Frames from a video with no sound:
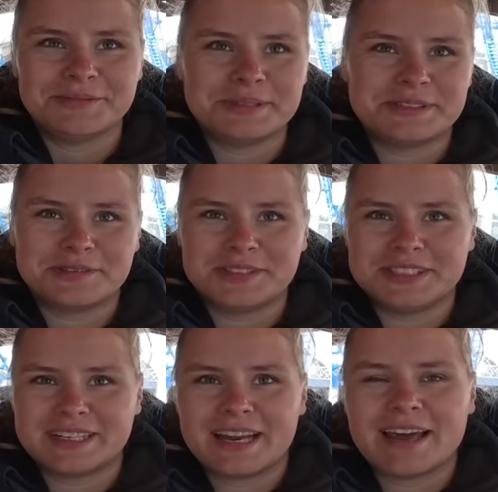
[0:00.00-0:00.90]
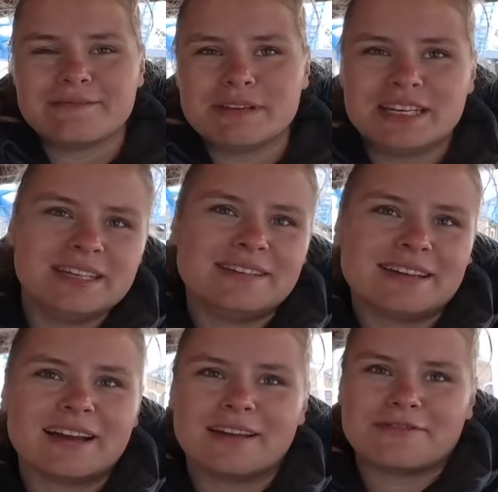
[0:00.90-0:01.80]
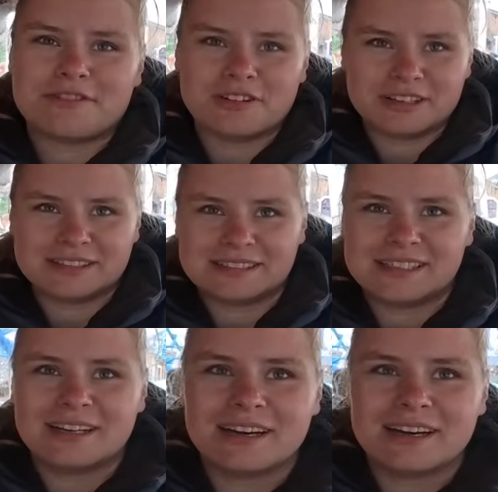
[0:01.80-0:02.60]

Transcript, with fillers: Wenn man so diese kleinen Mini-Dinger da vorne gesehen